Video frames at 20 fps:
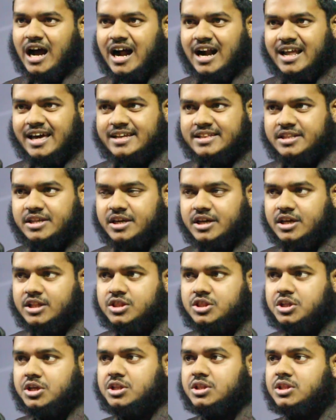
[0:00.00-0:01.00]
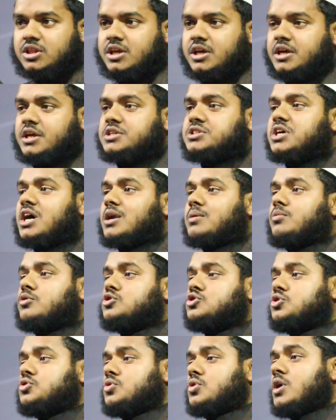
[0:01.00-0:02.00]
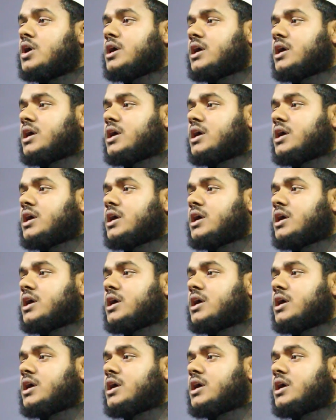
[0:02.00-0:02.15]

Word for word: আড়াই থেকে তিন থেকে চার বছর